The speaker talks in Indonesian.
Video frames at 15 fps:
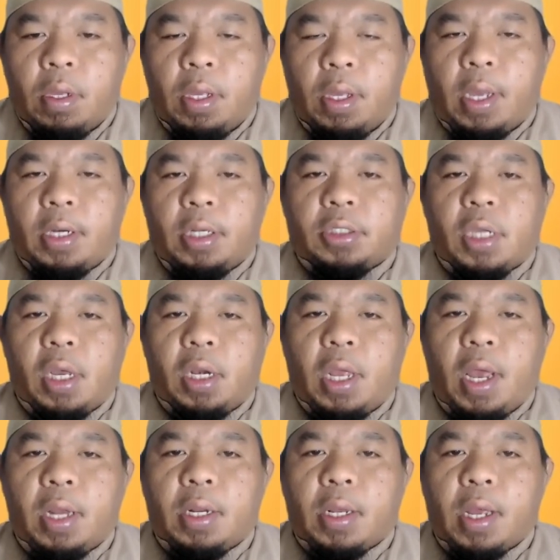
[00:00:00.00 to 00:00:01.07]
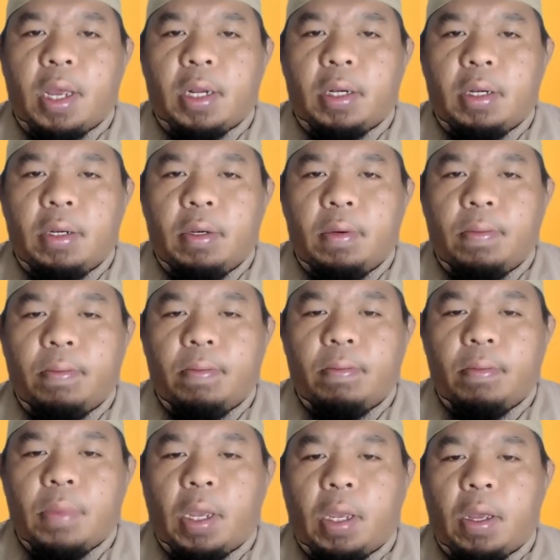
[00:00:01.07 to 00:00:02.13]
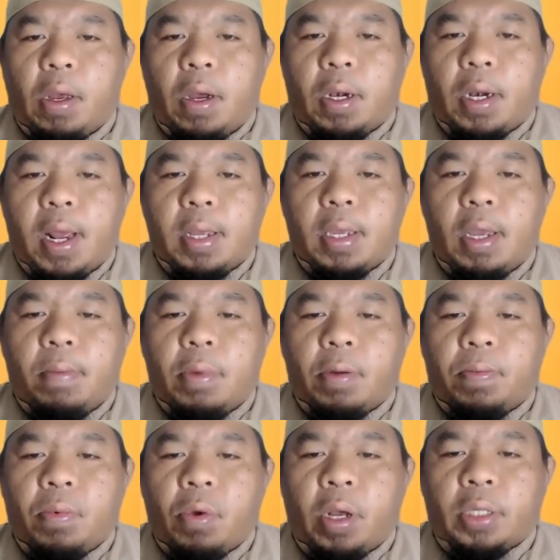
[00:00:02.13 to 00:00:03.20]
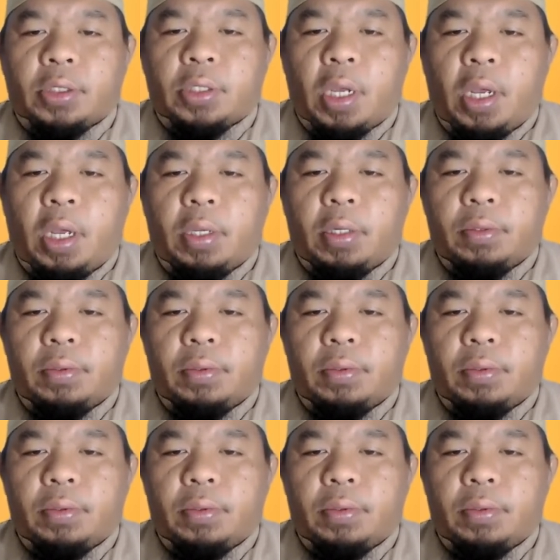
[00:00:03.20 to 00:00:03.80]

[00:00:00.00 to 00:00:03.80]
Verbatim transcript: yang disyariatkan bagi orang yang berpuasa